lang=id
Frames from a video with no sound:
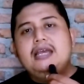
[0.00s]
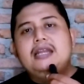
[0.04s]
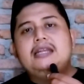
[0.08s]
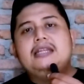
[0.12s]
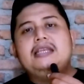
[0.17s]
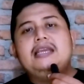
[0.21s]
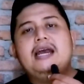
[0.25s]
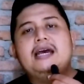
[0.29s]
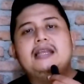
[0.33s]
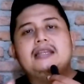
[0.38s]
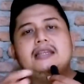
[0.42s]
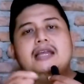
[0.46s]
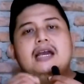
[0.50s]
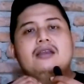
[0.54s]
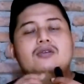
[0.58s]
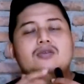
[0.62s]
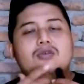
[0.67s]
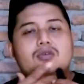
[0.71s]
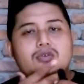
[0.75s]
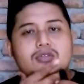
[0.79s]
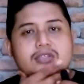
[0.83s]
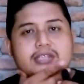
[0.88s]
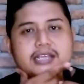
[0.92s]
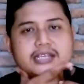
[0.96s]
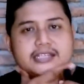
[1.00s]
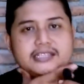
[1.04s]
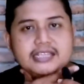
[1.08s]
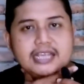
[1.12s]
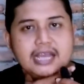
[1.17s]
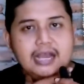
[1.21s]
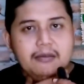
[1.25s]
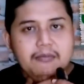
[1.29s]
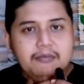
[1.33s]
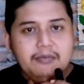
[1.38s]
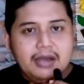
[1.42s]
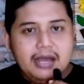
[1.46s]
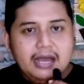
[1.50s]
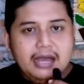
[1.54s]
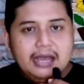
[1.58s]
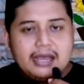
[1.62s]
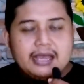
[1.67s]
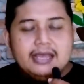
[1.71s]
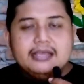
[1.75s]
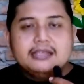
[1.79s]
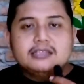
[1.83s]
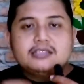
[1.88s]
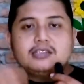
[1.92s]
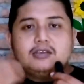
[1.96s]
lihatlah gurunya siapa,
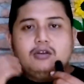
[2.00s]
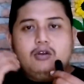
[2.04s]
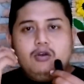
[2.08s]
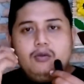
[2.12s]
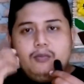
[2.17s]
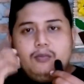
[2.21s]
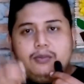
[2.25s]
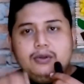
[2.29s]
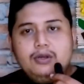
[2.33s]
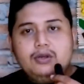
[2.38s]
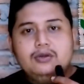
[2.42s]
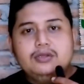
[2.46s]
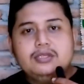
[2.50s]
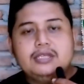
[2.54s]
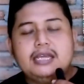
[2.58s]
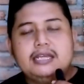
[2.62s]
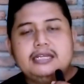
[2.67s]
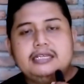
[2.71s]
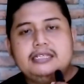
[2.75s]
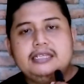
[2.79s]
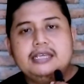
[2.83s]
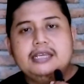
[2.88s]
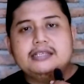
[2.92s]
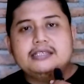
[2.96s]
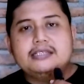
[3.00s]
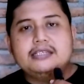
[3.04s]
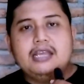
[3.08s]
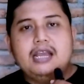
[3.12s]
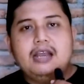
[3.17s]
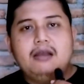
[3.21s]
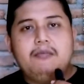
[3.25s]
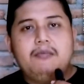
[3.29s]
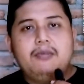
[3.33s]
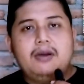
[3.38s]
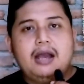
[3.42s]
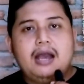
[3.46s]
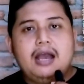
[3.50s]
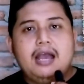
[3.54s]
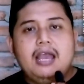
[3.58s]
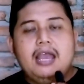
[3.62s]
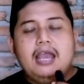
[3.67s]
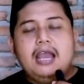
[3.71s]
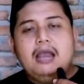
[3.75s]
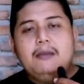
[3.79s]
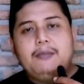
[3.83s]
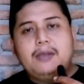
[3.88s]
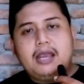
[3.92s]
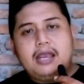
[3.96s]
seluk beluknya dia siapa,
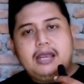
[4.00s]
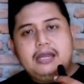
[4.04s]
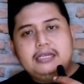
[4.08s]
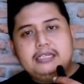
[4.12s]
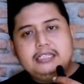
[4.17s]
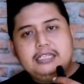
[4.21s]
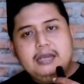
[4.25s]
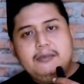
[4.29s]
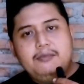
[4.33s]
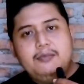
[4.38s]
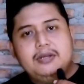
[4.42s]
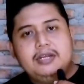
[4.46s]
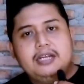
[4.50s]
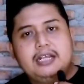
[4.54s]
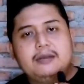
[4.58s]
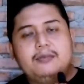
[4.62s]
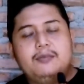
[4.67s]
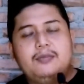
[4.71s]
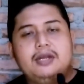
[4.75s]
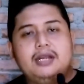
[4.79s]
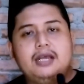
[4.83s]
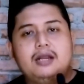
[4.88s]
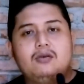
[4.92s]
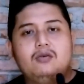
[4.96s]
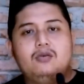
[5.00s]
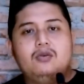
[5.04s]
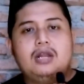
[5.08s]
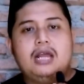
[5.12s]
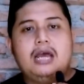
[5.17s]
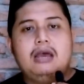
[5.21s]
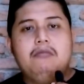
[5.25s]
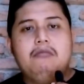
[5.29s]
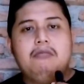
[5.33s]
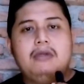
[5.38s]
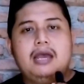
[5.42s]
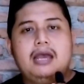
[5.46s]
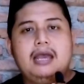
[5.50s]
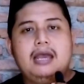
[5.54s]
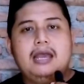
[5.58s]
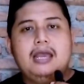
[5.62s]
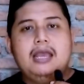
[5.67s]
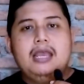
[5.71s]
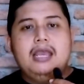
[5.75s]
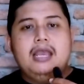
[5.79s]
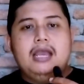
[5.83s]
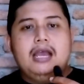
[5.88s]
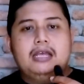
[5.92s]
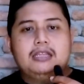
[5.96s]
apakah dia benar-benar ulama
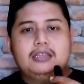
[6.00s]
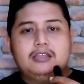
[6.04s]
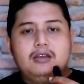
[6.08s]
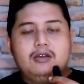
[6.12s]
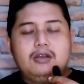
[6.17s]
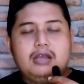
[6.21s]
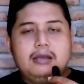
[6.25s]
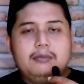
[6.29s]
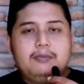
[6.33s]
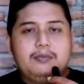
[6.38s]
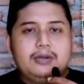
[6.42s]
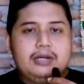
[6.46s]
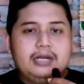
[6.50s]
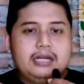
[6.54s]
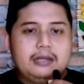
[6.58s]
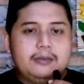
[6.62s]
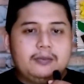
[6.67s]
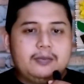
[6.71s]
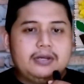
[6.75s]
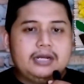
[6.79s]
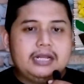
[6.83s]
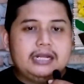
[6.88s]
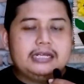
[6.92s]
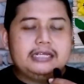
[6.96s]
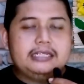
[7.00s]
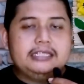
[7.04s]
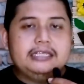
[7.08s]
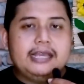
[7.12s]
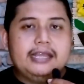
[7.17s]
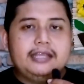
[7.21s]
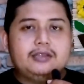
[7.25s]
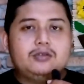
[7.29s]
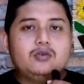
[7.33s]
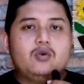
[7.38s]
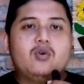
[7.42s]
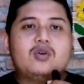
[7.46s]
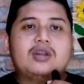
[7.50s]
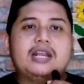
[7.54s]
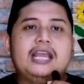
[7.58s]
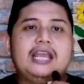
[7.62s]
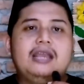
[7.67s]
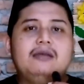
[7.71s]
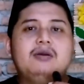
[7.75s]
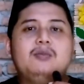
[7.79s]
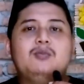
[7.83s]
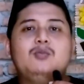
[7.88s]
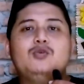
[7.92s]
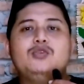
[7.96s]
ataukah benar-benar dia itu
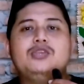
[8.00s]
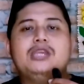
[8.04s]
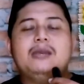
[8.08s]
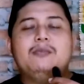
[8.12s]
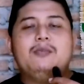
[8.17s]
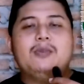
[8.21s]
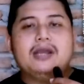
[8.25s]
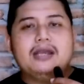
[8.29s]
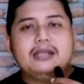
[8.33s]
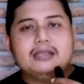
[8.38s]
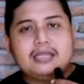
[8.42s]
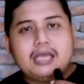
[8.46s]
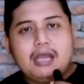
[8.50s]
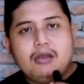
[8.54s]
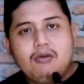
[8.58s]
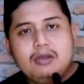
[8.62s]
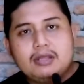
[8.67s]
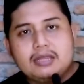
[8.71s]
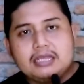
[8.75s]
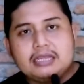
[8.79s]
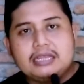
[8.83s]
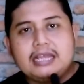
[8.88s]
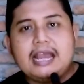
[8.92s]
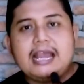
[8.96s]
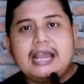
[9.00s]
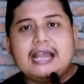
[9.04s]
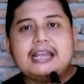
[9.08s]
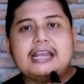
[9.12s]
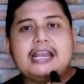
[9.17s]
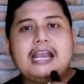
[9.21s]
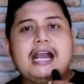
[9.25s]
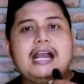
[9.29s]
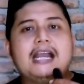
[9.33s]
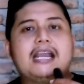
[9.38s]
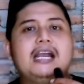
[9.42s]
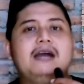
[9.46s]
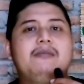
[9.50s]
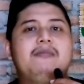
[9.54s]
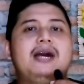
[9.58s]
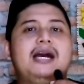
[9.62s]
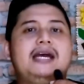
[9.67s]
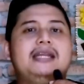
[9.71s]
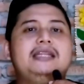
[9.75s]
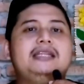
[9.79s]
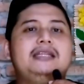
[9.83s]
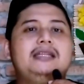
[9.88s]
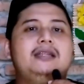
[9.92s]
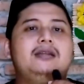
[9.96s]
orang yang mempunyai pengetahuan tentang
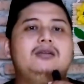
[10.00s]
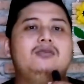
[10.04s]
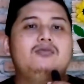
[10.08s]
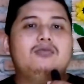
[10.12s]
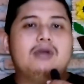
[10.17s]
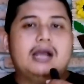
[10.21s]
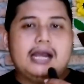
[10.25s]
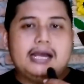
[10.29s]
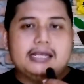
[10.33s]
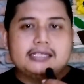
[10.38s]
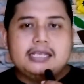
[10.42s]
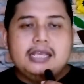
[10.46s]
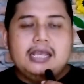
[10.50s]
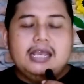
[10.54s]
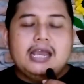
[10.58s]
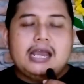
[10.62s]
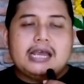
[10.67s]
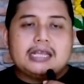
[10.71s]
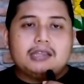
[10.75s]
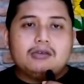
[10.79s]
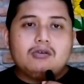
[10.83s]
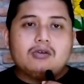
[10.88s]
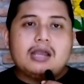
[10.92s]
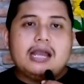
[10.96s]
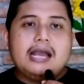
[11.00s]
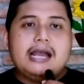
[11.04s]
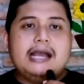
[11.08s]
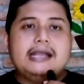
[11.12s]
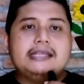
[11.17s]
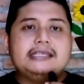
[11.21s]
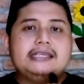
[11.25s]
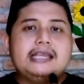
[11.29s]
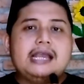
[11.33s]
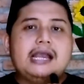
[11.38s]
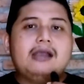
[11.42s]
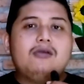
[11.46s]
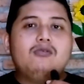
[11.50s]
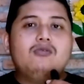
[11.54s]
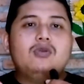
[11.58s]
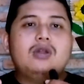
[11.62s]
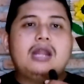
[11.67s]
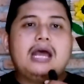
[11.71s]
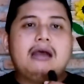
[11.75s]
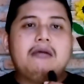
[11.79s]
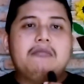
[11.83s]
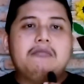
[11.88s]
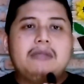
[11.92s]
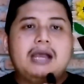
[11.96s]
agama-agamaan ini luas ataukah hanya
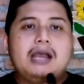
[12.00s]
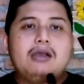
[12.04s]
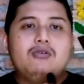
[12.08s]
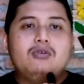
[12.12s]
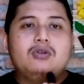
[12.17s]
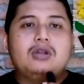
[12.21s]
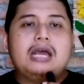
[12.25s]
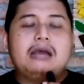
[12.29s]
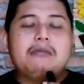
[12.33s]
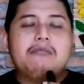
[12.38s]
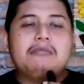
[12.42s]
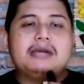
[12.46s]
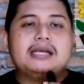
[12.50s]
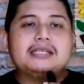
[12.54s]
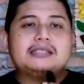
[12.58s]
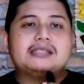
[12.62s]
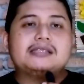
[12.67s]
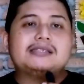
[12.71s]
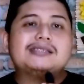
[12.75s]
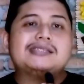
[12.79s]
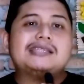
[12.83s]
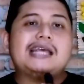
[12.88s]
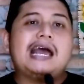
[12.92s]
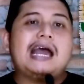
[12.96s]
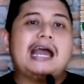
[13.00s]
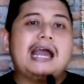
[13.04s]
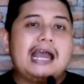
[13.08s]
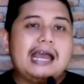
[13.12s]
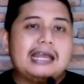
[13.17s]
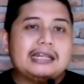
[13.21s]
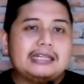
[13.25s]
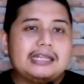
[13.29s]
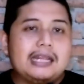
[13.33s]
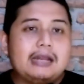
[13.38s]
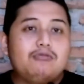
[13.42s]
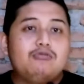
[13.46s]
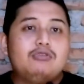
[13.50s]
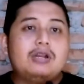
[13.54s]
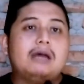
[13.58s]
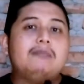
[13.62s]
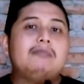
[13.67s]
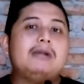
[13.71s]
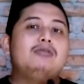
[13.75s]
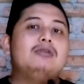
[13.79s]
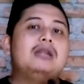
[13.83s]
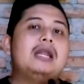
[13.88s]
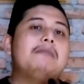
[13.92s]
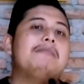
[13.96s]
ulama-ulama sesaat dan
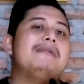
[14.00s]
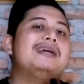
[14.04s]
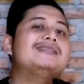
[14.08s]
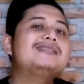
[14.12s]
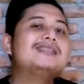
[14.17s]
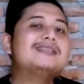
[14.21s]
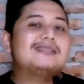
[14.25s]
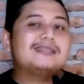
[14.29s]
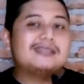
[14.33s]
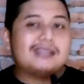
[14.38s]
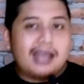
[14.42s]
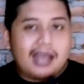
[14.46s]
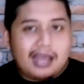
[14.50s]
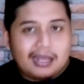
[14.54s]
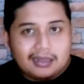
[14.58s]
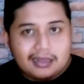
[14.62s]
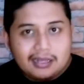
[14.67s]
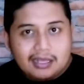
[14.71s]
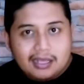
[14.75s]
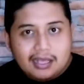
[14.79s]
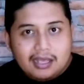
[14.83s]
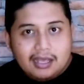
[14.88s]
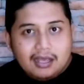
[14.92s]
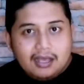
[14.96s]
ulama-ulama sesat.